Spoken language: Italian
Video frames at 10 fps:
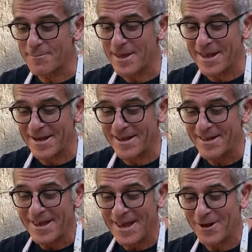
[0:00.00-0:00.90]
bene
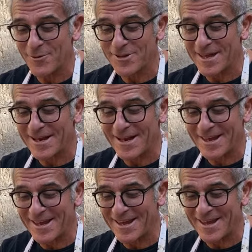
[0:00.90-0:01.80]
e allontana
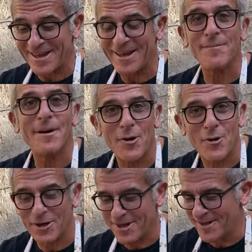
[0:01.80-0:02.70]
le, i
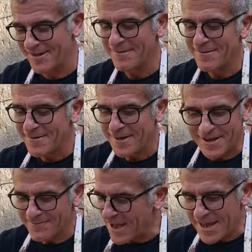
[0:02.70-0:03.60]
malocchi,
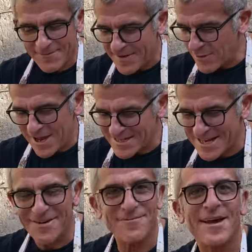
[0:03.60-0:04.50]
vai, vai con la
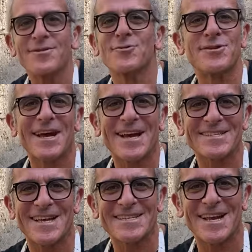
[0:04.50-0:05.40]
salvia, tutti a
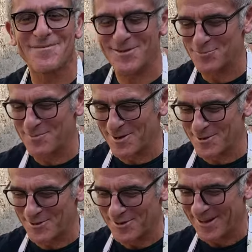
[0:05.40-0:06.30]
casa la salvia sui
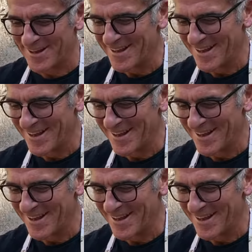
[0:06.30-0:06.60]
balconi.